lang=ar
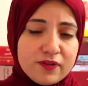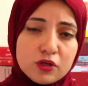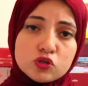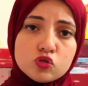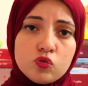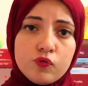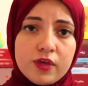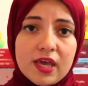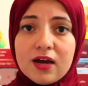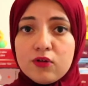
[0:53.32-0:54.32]
الفكر
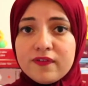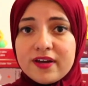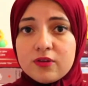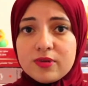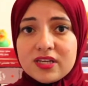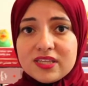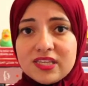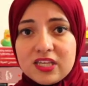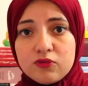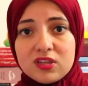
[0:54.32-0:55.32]
الصوفي أو الفرق بين
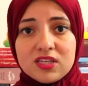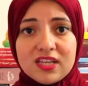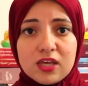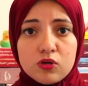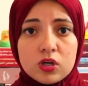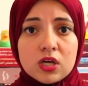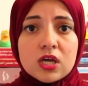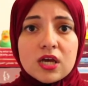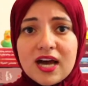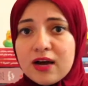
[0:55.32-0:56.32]
الدين والتدين
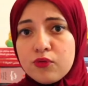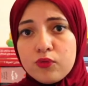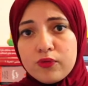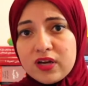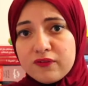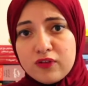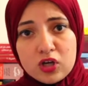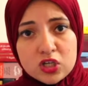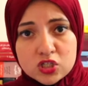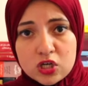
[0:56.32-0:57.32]
او
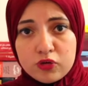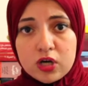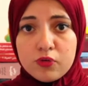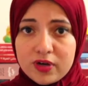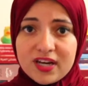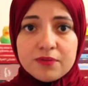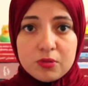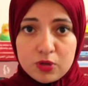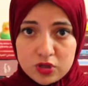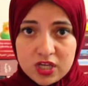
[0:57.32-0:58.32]
فقه الثوره وغيرها
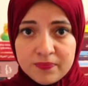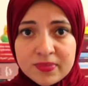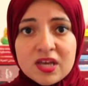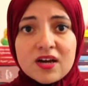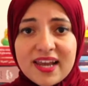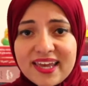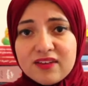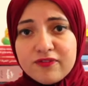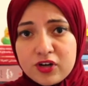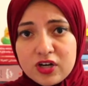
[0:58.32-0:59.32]
من المواضيع
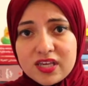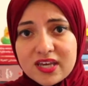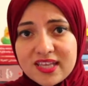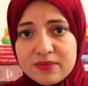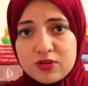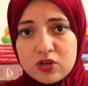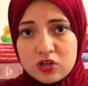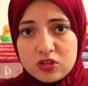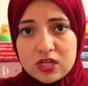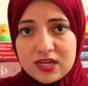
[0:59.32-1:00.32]
لكن في رايي كتاب
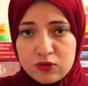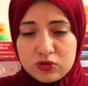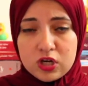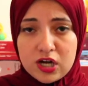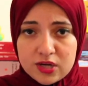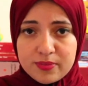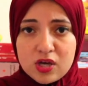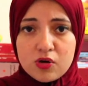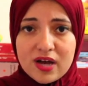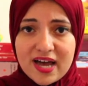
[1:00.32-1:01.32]
النهارده اللاهوت العربي هو